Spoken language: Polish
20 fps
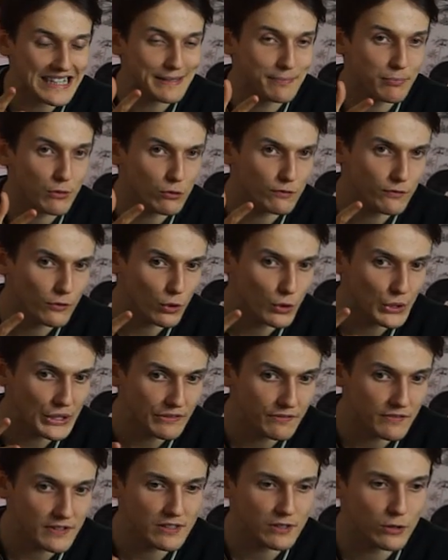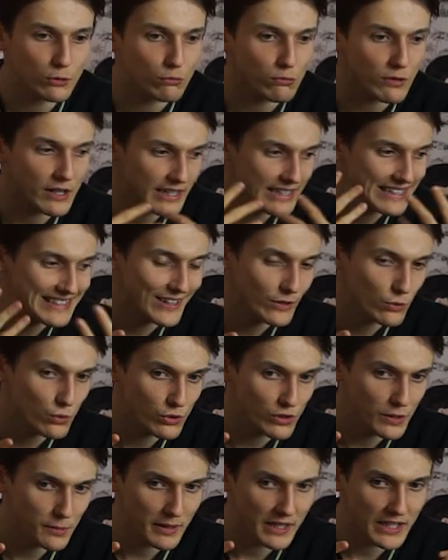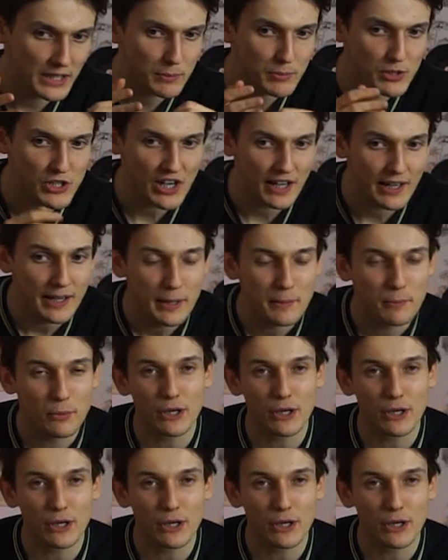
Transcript: sporów o inwestyturę i starożytnym Egipcie,